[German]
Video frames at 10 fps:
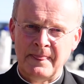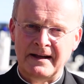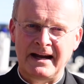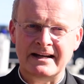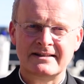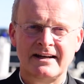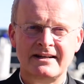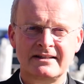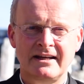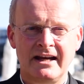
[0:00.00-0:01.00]

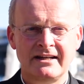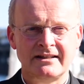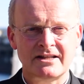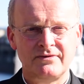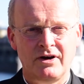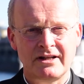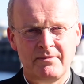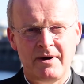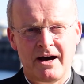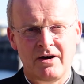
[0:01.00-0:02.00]
Gleichzeitig erinnert das Wort
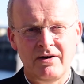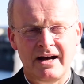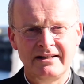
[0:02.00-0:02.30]
aber auch